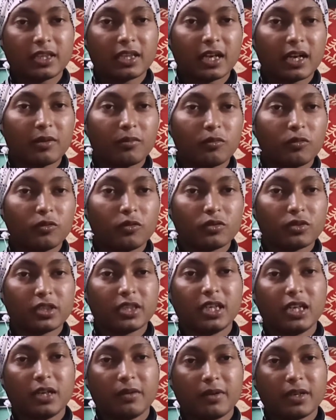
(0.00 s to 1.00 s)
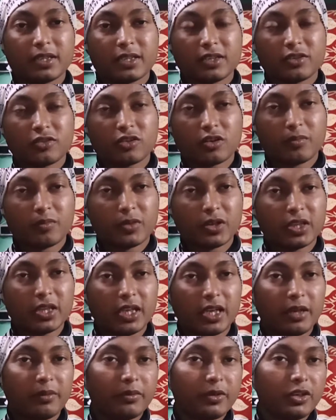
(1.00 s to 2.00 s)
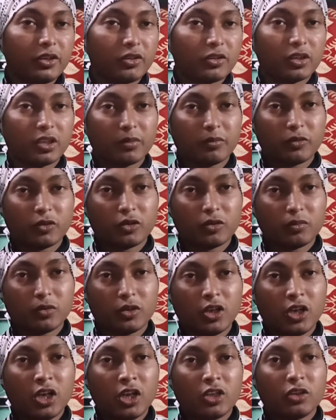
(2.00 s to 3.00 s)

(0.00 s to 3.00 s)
তার পুরো সিলেবাসের সম্বন্ধে এই ভিডিওতে বলবো